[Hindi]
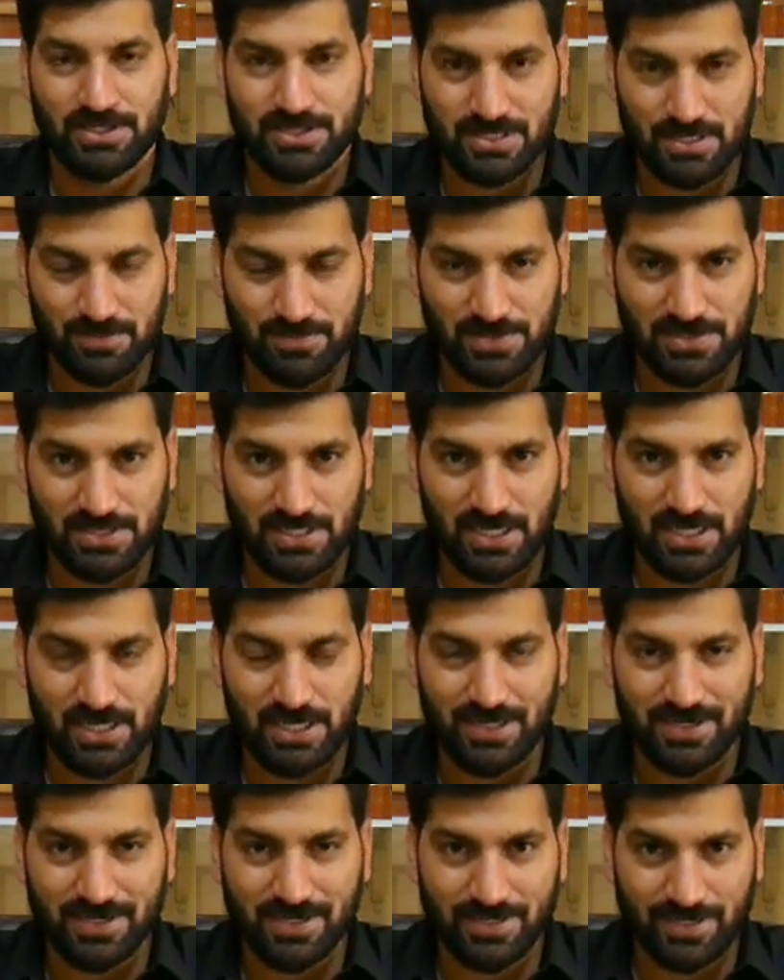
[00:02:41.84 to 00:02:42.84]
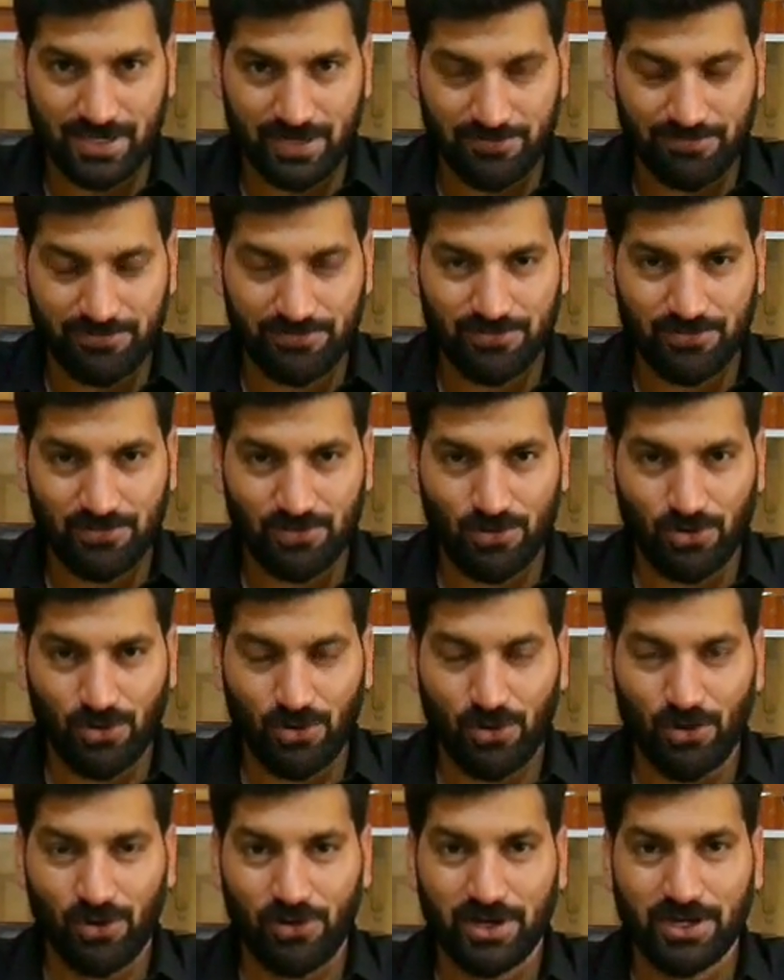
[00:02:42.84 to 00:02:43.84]
सबसे टफ
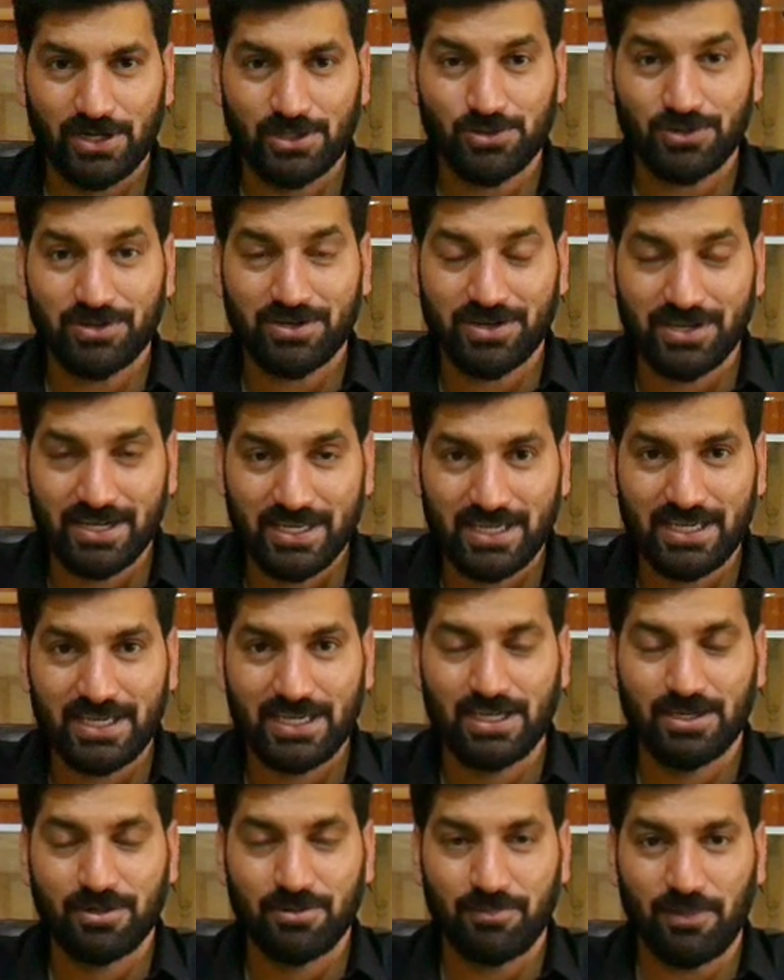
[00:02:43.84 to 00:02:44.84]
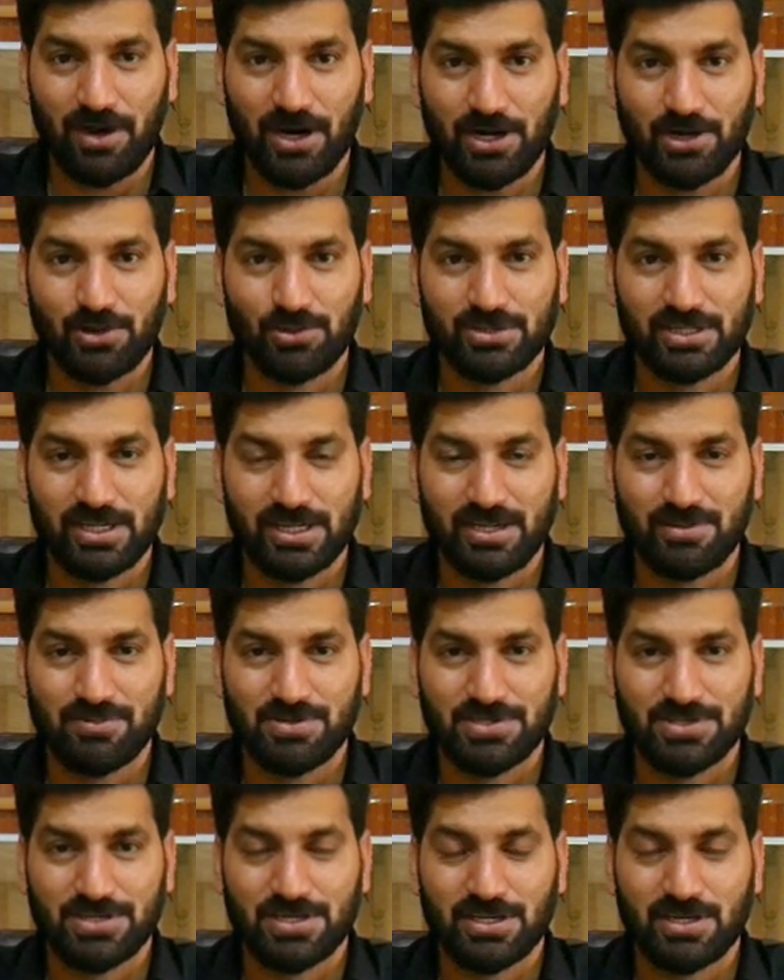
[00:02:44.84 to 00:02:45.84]
और जो ट्रिकी पार्ट होता है
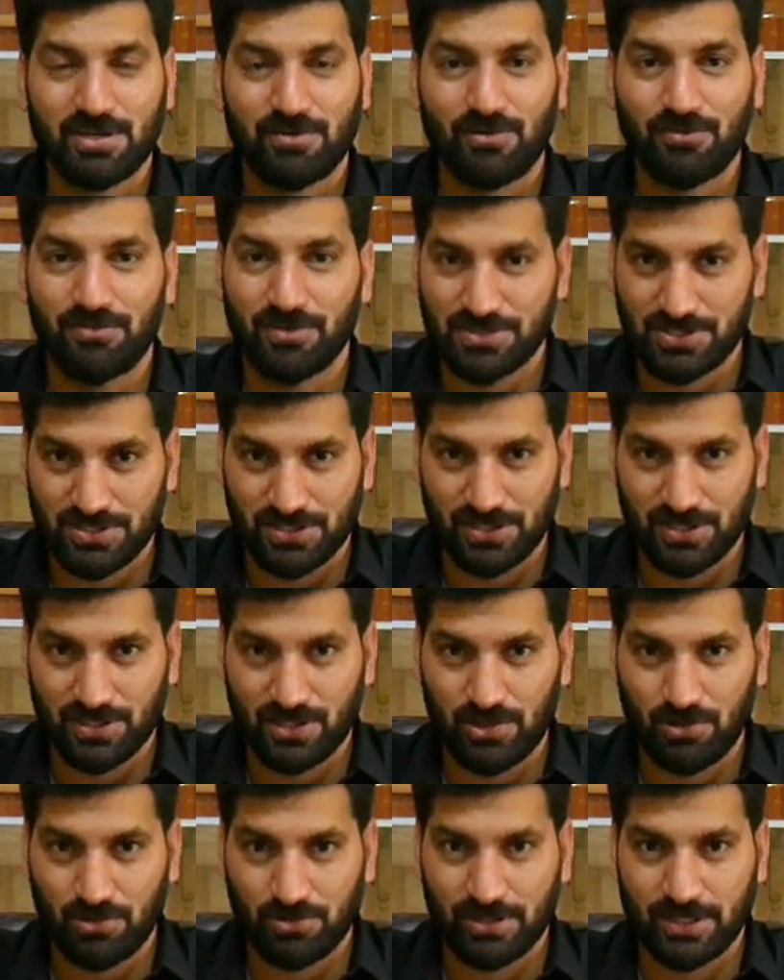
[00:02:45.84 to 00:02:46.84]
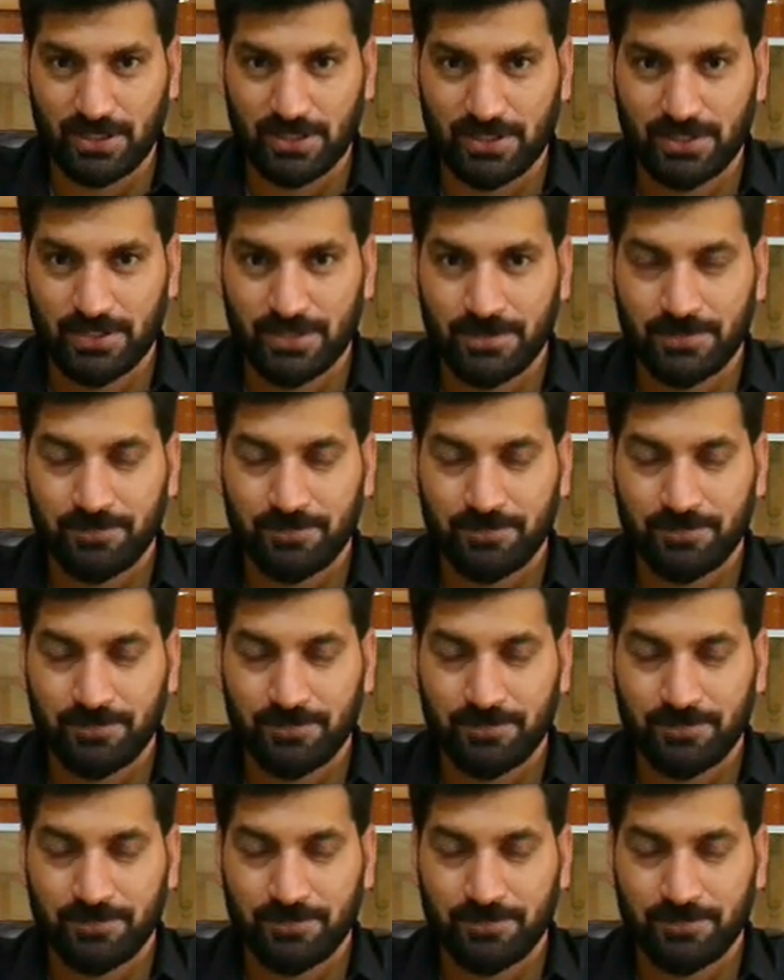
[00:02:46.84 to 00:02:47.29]
केमिस्ट्री का वो फर्स्ट ईयर का होता है